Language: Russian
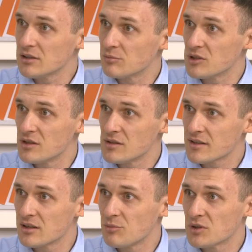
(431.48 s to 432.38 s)
на этот
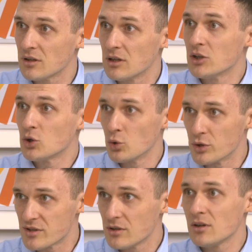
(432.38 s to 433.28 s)
материнский капитал. То
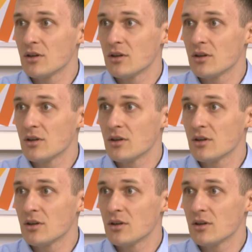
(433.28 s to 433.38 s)
есть